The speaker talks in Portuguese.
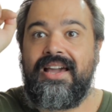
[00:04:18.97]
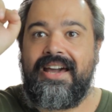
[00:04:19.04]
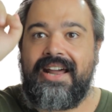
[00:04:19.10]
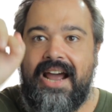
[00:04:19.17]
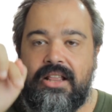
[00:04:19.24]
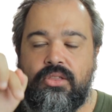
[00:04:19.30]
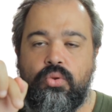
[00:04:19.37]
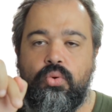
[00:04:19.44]

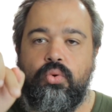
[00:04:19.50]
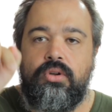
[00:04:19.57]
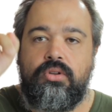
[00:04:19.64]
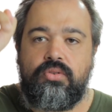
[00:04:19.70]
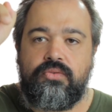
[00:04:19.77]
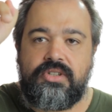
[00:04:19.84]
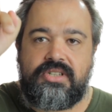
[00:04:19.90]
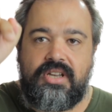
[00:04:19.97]

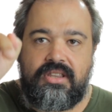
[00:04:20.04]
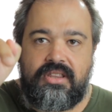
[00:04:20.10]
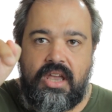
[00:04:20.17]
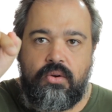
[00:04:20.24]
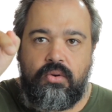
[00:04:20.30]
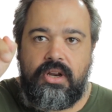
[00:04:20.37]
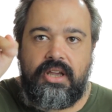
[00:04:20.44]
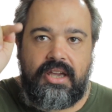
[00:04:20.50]
Gratuito, você
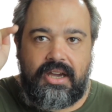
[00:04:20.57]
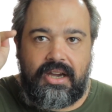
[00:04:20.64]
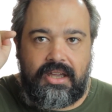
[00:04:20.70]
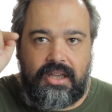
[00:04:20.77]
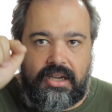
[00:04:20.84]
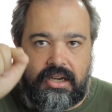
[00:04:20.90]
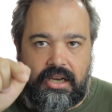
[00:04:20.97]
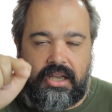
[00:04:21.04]
tem o link
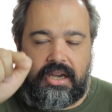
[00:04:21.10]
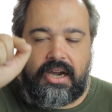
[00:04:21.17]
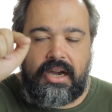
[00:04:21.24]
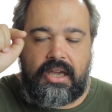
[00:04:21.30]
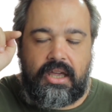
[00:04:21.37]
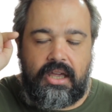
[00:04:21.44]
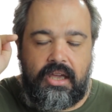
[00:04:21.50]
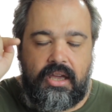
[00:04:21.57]
aqui, clica
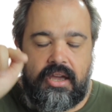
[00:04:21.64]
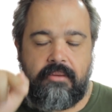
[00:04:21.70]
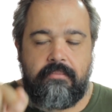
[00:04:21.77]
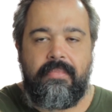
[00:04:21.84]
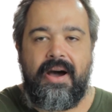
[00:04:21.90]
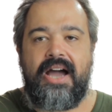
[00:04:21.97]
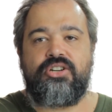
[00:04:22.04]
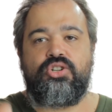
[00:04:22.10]
aqui,
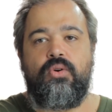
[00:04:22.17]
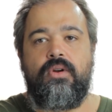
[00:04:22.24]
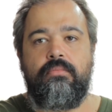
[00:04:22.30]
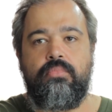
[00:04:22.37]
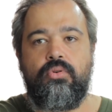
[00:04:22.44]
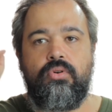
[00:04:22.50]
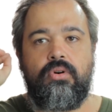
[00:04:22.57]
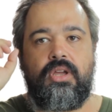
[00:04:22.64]
baixa o
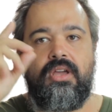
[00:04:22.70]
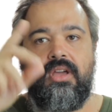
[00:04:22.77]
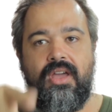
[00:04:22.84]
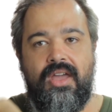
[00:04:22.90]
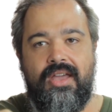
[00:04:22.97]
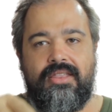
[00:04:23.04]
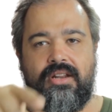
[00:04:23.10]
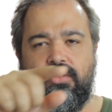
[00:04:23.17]
e-book,
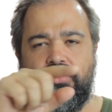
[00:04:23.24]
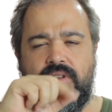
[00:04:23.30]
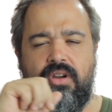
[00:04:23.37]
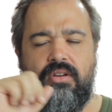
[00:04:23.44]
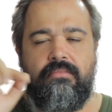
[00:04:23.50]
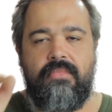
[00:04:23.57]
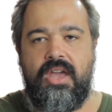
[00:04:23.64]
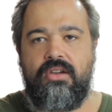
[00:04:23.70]
entra com o
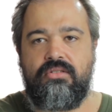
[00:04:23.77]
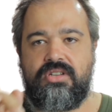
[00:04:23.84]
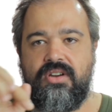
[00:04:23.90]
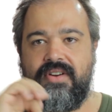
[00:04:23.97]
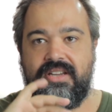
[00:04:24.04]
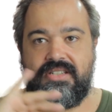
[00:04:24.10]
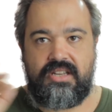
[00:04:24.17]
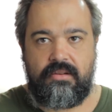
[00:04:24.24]
teu e-mail, você
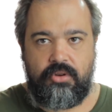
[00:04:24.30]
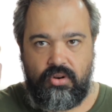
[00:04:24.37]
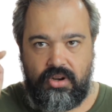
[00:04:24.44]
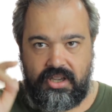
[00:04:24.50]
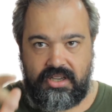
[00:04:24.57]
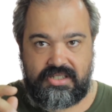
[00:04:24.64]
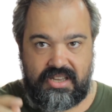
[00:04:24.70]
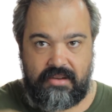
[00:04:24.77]
vai receber o
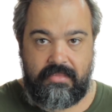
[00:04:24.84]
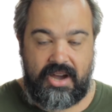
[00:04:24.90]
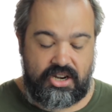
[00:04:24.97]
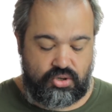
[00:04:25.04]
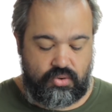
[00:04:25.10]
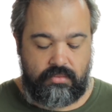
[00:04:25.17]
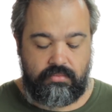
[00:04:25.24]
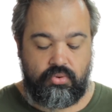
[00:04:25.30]
link, você
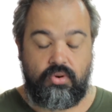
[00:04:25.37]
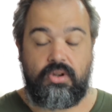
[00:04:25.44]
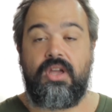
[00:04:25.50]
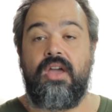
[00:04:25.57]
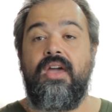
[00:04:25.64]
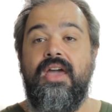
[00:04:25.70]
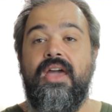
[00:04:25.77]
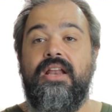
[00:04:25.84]
baixa o e-book.
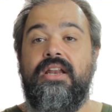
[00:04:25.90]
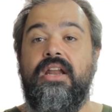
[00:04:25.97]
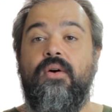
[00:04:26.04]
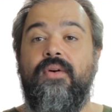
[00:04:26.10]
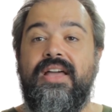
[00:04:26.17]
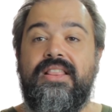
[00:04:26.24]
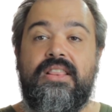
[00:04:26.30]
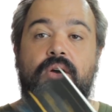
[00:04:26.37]
Ele
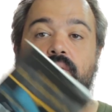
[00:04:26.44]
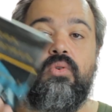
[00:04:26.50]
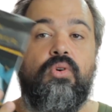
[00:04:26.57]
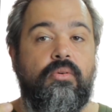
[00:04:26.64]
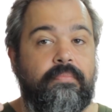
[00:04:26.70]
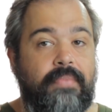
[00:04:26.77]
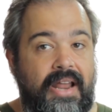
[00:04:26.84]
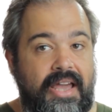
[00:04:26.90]
não é tão
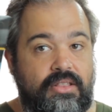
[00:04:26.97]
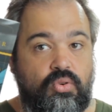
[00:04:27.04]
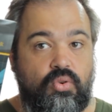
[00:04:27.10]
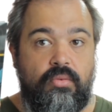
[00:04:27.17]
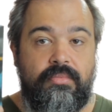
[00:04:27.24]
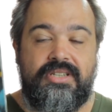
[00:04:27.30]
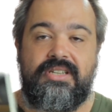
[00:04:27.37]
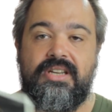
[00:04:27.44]
completo
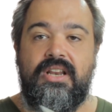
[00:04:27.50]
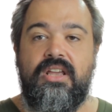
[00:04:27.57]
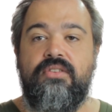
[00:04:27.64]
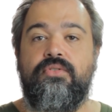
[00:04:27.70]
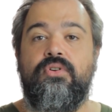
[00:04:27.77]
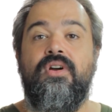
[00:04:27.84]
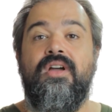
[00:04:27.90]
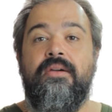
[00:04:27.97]
como esse
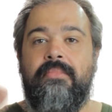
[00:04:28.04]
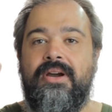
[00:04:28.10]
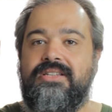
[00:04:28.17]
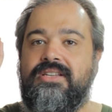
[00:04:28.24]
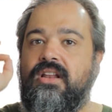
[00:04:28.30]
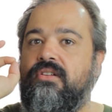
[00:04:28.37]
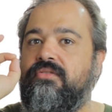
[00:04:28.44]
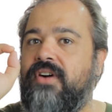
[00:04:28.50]
livro,
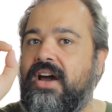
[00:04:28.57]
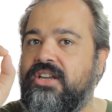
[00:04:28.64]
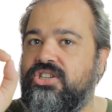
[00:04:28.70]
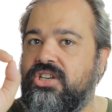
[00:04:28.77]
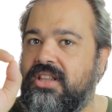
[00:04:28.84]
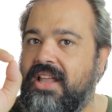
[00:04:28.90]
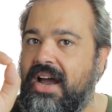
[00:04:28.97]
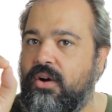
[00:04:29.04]
mas ele vai
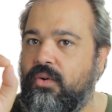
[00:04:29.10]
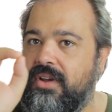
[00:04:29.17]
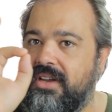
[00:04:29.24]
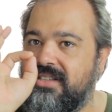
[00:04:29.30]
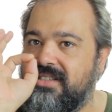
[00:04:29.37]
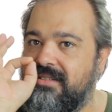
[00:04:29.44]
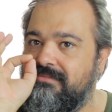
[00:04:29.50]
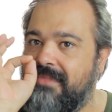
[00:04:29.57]
te dar
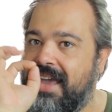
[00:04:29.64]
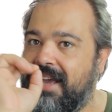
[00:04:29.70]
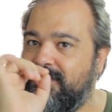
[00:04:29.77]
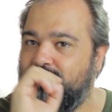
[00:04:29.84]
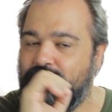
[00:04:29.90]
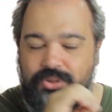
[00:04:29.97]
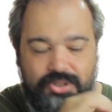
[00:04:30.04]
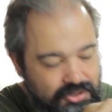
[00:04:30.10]

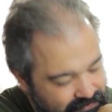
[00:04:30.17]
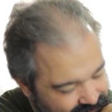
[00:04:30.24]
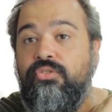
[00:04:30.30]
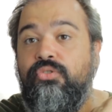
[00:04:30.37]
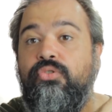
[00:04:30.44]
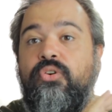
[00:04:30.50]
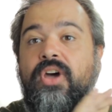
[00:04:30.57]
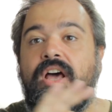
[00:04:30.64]
conhecimentos
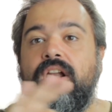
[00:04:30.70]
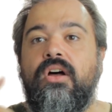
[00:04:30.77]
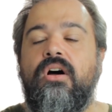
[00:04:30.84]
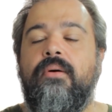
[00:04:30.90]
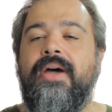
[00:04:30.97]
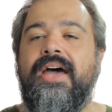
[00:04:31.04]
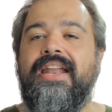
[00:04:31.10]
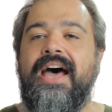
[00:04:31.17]

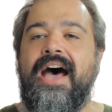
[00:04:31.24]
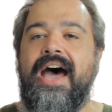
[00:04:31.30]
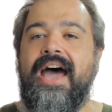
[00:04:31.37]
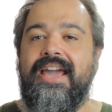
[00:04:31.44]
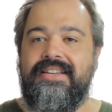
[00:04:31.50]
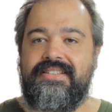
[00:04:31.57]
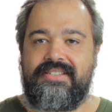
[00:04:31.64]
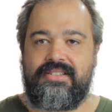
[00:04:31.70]

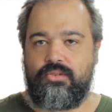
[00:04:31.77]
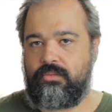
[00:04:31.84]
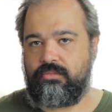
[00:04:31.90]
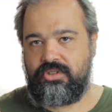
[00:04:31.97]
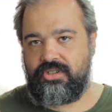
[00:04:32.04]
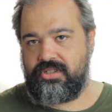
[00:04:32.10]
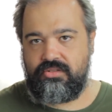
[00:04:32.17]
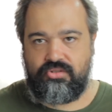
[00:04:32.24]
fenomenais,
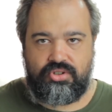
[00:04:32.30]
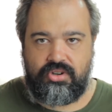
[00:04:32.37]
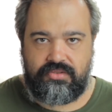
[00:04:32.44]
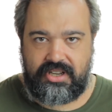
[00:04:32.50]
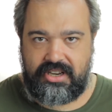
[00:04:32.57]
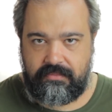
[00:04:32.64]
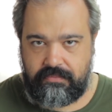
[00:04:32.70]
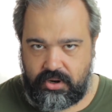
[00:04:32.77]
como dizia o
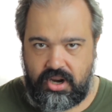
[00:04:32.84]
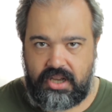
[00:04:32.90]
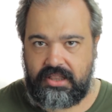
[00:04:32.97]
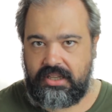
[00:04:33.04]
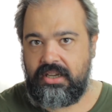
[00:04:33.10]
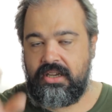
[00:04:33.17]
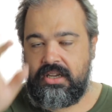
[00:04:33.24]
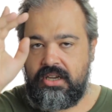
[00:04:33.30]
Giovanni
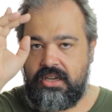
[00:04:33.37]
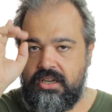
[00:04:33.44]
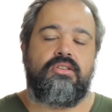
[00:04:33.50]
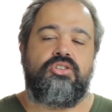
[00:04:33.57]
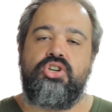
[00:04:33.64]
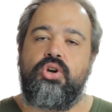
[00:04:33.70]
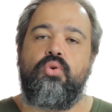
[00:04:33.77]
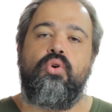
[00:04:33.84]
Prota,
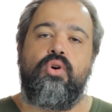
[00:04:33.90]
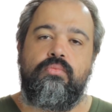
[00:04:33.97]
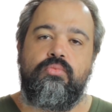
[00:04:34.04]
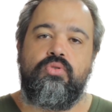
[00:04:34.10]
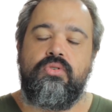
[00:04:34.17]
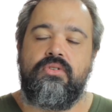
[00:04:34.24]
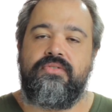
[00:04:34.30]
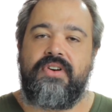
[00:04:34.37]
de
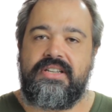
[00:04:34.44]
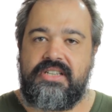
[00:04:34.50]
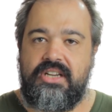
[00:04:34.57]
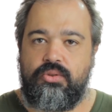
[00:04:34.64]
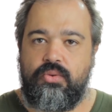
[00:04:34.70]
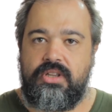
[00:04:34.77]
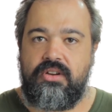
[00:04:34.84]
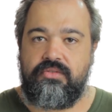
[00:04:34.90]
como
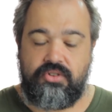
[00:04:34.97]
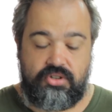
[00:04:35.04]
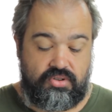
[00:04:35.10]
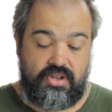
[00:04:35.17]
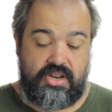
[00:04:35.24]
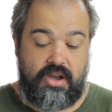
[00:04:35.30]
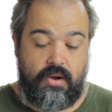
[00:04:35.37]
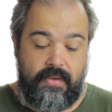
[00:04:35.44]
fazer tua
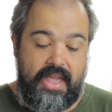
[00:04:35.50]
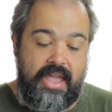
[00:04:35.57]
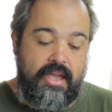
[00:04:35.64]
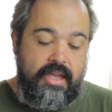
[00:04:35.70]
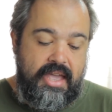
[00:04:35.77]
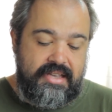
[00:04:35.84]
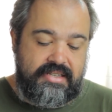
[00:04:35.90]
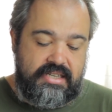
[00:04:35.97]
devocional.
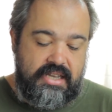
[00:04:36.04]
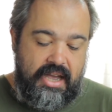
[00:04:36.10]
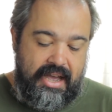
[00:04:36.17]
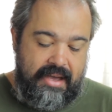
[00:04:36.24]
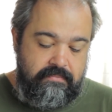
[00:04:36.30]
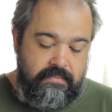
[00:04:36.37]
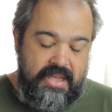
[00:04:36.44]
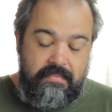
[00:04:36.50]
Esse,
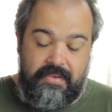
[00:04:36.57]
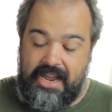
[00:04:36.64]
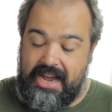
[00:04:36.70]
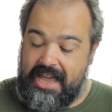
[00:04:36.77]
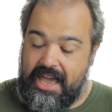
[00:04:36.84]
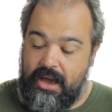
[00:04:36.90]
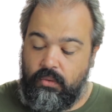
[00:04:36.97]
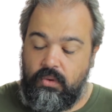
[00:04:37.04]
a
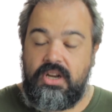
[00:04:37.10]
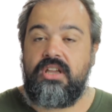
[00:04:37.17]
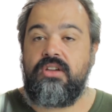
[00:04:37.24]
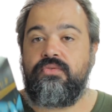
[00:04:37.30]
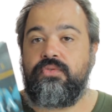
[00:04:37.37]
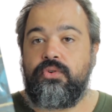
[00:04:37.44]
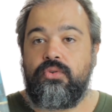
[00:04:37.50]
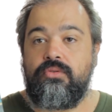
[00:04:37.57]
Bíblia é o
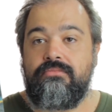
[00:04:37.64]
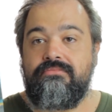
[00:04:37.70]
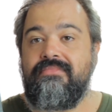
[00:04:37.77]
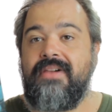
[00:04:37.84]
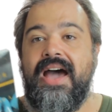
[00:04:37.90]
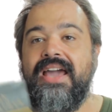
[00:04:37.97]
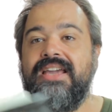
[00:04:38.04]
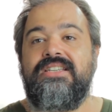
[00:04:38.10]
livro
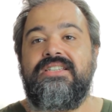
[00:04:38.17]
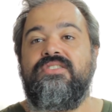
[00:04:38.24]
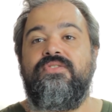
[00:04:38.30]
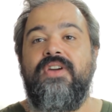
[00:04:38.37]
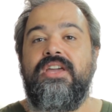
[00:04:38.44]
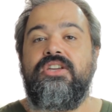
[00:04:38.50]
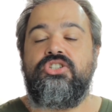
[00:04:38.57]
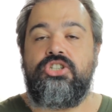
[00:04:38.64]
mais
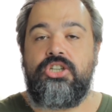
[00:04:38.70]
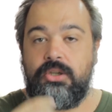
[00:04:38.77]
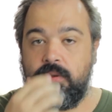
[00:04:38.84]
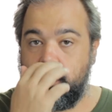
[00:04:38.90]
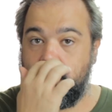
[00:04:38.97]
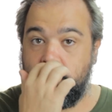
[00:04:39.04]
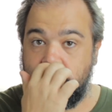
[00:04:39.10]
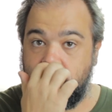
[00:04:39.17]

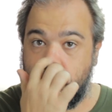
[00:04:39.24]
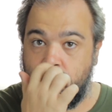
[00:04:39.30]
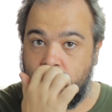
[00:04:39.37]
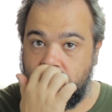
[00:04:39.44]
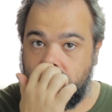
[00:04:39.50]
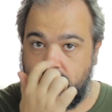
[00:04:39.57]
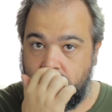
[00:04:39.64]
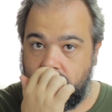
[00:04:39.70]
vendido do
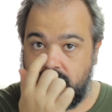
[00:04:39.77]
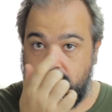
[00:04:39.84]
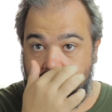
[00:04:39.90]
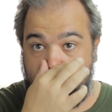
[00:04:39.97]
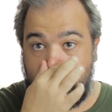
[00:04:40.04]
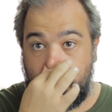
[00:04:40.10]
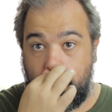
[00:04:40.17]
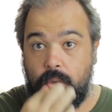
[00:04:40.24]
mundo,
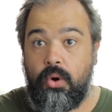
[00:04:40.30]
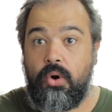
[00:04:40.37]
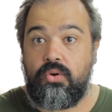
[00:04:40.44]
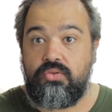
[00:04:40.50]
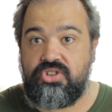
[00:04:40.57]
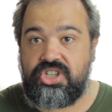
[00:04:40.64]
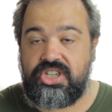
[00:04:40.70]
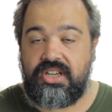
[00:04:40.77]
de
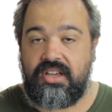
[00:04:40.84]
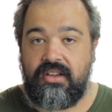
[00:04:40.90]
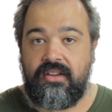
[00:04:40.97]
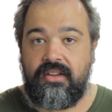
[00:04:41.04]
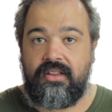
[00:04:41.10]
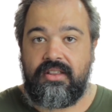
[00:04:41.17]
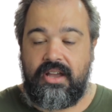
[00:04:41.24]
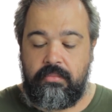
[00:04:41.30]
longe,
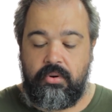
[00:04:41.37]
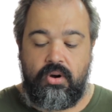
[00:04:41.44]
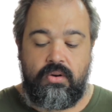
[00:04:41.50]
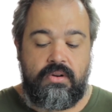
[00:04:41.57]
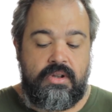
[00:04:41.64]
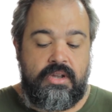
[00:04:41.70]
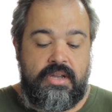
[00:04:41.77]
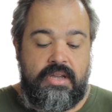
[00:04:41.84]
tá
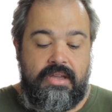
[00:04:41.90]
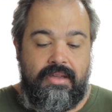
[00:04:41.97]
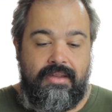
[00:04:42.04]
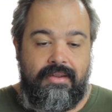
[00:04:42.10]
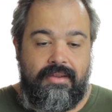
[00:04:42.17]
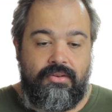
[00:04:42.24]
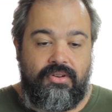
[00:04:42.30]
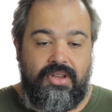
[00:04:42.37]
bom?
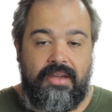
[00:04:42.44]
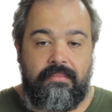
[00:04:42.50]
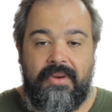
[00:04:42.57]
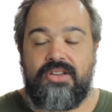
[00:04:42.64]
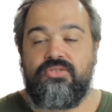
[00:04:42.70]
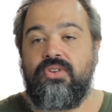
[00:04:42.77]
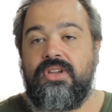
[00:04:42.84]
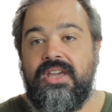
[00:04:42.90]
E o que,
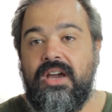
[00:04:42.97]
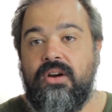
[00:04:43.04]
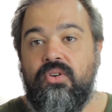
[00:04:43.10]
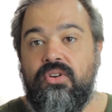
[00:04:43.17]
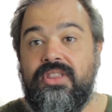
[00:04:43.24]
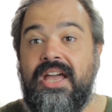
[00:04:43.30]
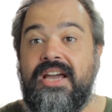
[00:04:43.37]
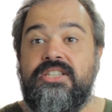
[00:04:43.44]
mas o que, que
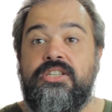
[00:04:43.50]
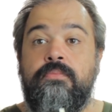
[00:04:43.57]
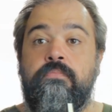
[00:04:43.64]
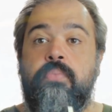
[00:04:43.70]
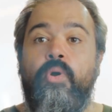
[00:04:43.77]
acontece?